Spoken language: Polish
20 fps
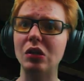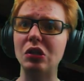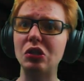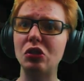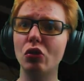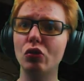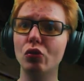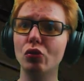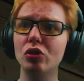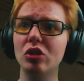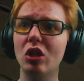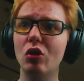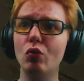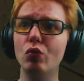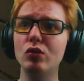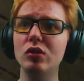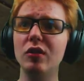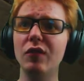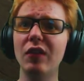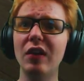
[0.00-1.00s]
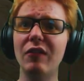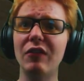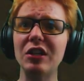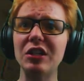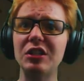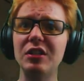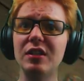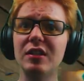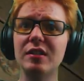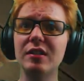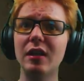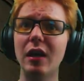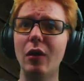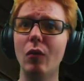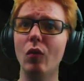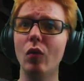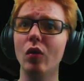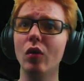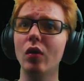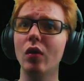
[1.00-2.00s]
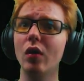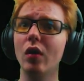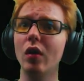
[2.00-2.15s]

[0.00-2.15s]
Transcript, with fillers: Co to się kuziwa właśnie stało?